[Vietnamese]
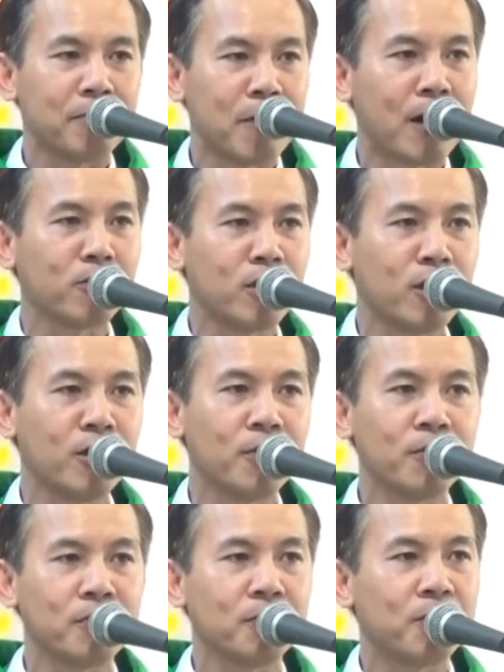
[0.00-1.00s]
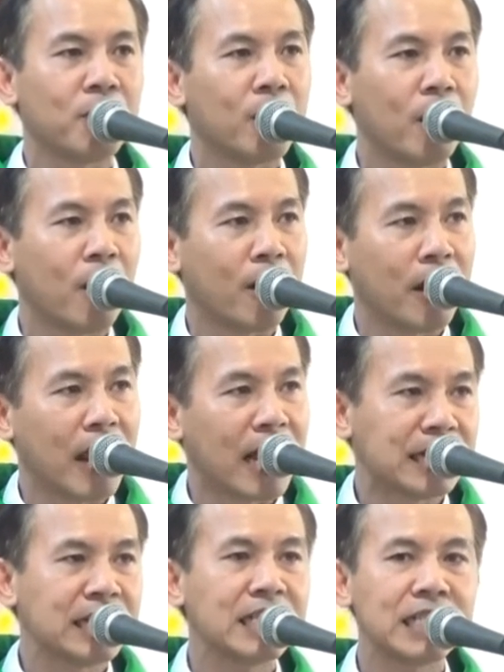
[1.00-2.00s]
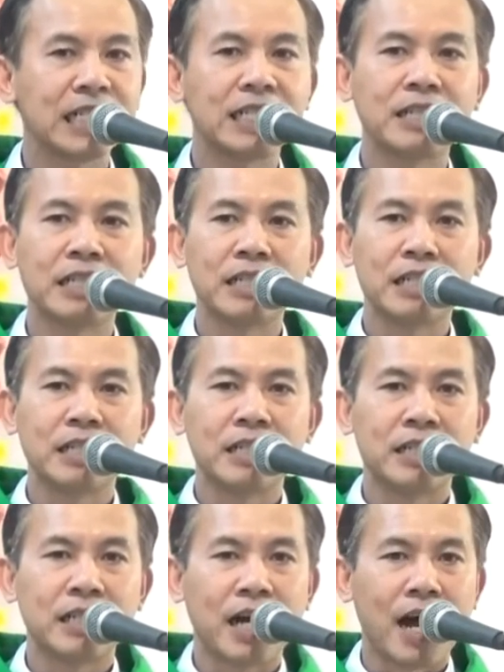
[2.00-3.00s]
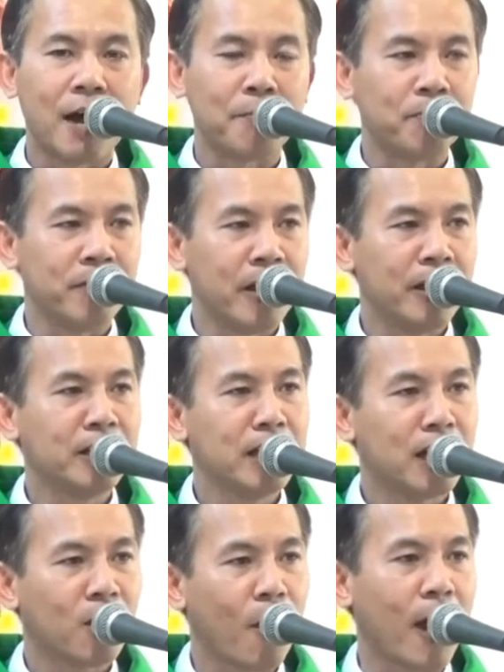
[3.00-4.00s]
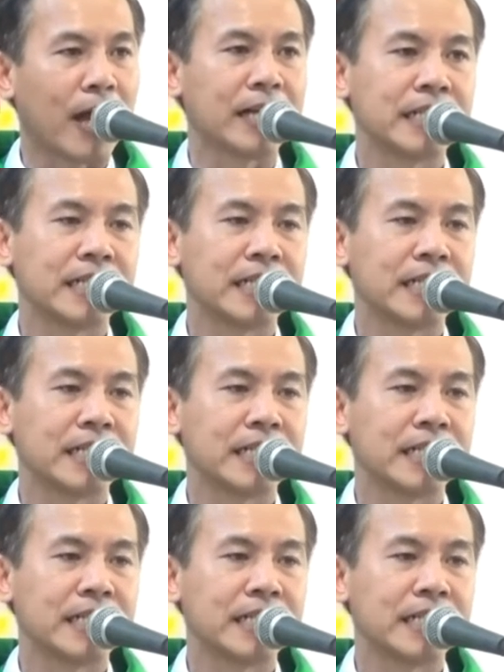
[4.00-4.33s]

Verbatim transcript: bao nhiêu lo lắng ập đến nhân loại.